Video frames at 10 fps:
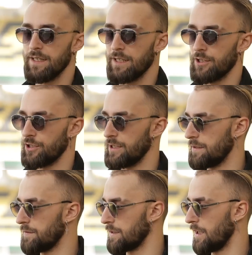игры
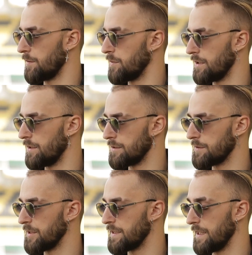шерифа, как бы
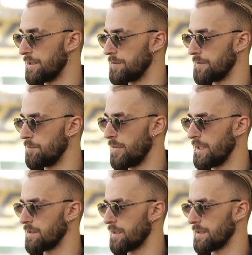смотрел,
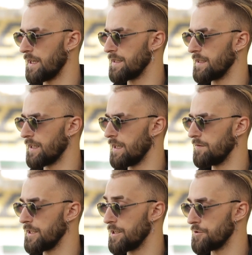болел, когда они играли
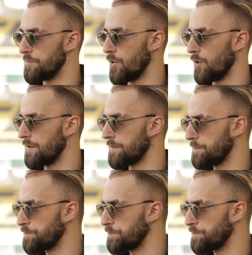в Лиге чемпионов.